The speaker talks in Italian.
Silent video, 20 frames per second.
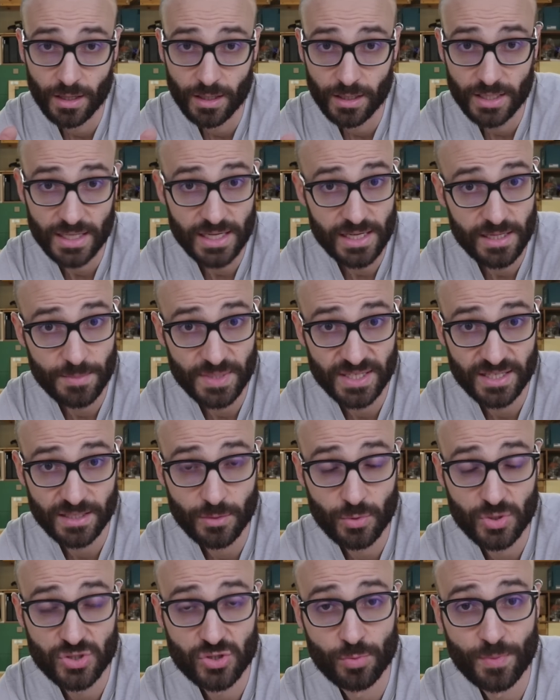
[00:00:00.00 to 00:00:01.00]
Il limite di
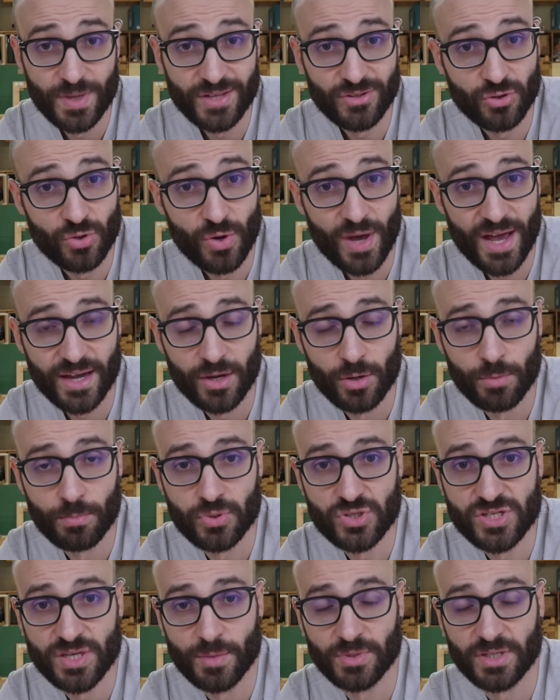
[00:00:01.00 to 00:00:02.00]
questo metodo è che non
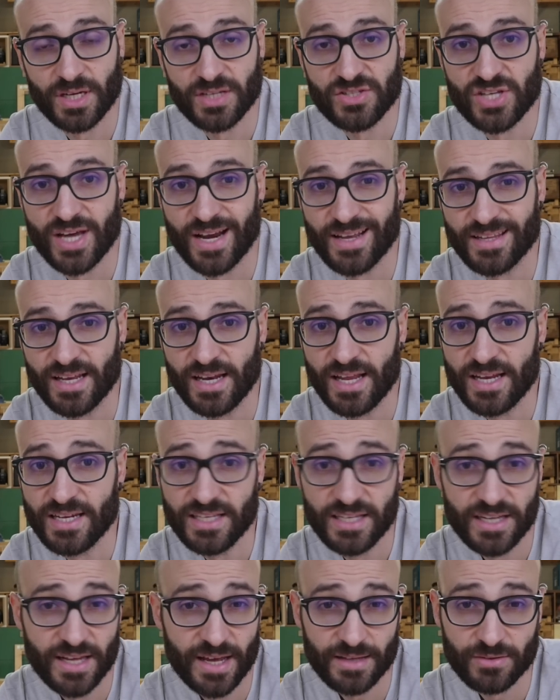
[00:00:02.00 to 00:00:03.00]
possiamo tracciare delle
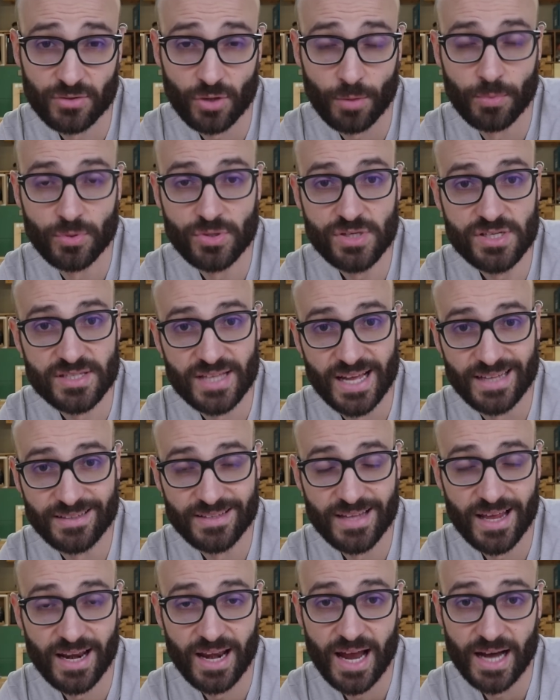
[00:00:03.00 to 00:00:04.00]
linee troppo distanti
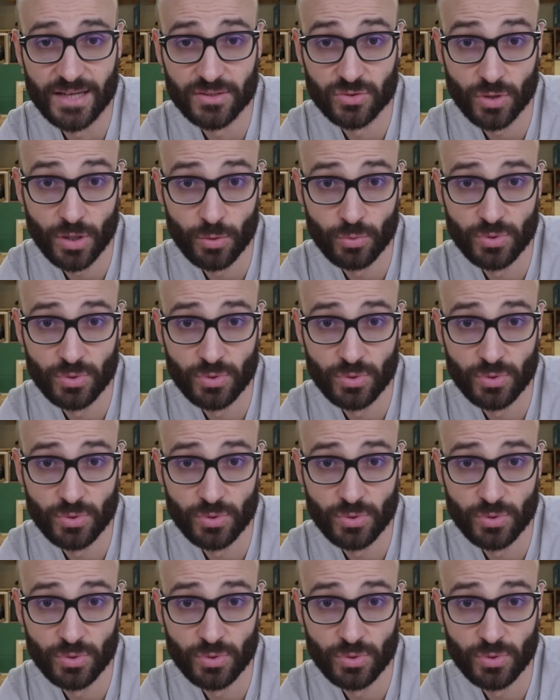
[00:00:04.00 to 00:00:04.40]
dal lato che